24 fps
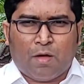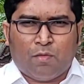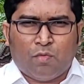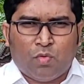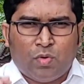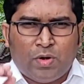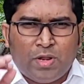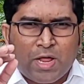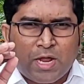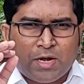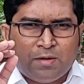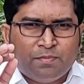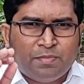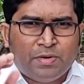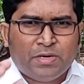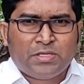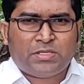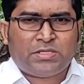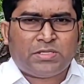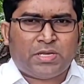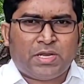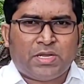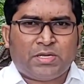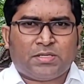அவனுடைய
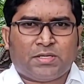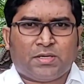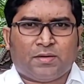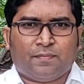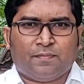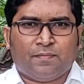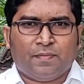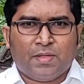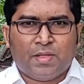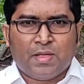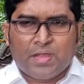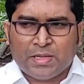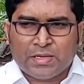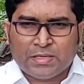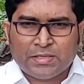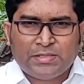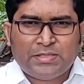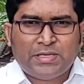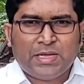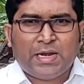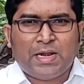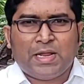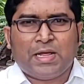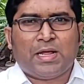அட்மினிஸ்ட்ரேஷன்
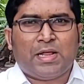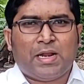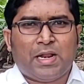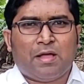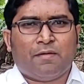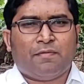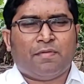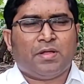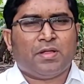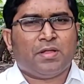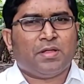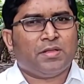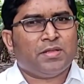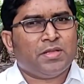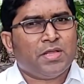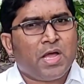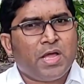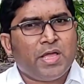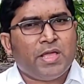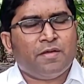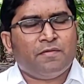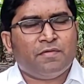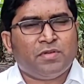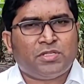ஜனங்கள் அவன்
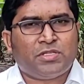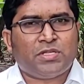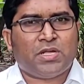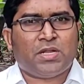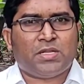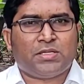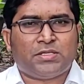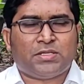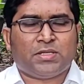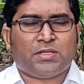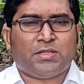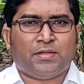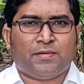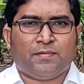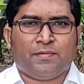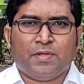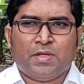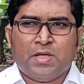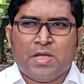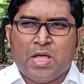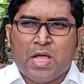நியாயம் விசாரித்தது